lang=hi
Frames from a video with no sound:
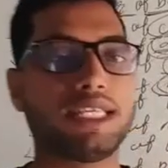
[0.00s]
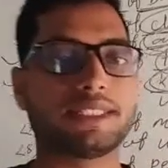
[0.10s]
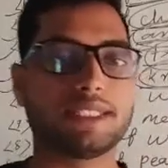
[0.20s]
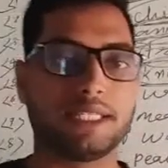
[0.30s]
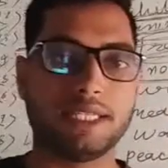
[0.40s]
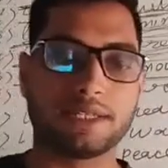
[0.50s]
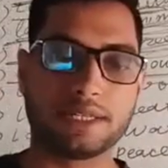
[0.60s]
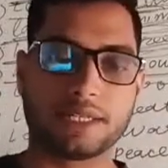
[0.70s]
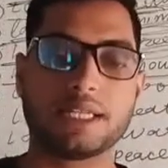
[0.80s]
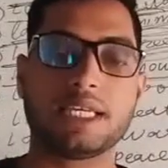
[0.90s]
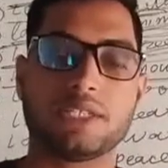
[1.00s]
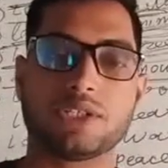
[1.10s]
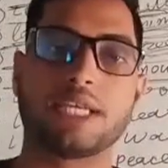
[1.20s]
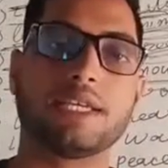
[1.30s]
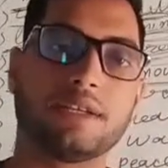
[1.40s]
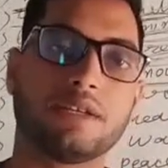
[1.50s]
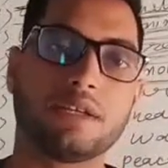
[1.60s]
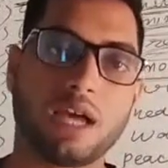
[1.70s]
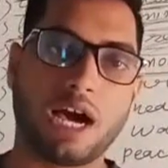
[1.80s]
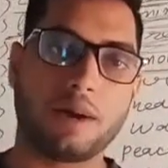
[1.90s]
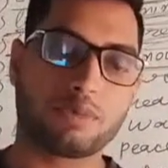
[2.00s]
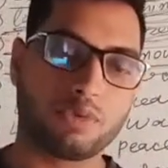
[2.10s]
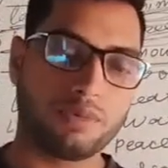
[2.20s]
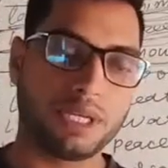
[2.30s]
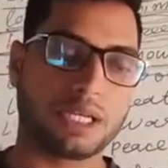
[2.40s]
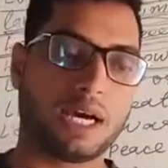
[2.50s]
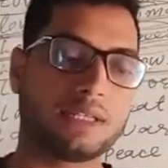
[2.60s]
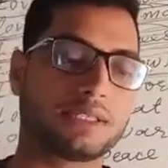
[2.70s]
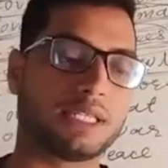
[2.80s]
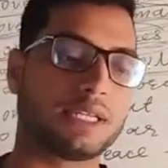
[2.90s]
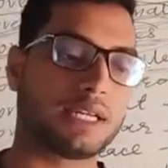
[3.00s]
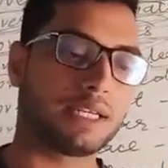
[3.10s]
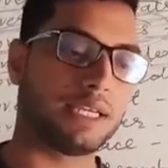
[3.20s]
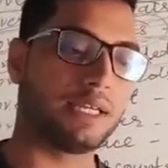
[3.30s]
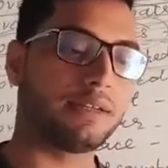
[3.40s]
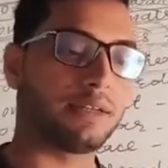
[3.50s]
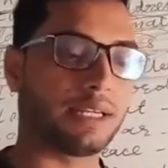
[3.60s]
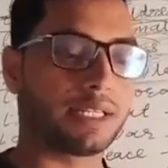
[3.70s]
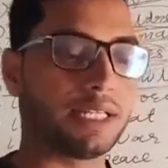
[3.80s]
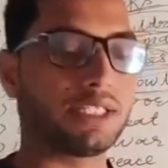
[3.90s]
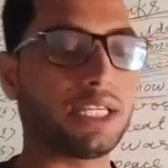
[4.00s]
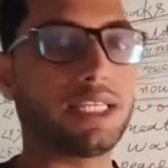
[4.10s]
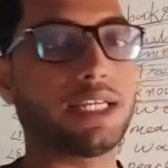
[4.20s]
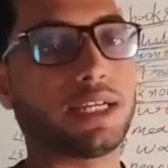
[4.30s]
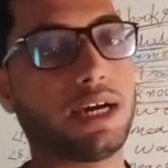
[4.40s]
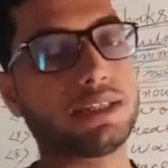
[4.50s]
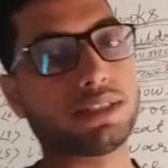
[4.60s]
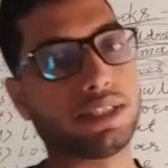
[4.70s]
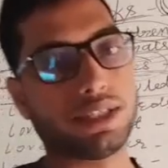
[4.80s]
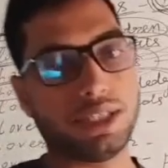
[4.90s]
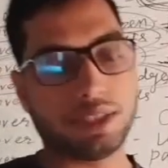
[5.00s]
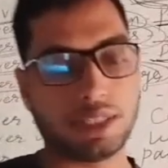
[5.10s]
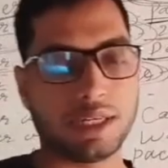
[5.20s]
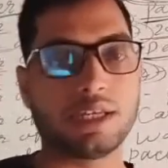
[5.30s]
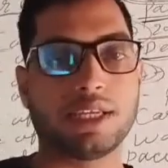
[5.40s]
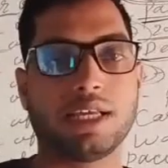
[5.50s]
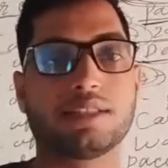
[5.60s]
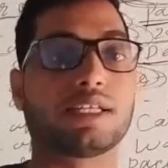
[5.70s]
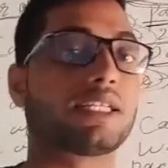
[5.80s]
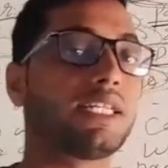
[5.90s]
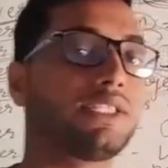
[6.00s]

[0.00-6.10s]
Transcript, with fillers: अधिक से अधिक रखना ही चाहिए आपको भी खान सर का ज्ञान रखना चाहिए खान सर की तरह ज्ञान रखना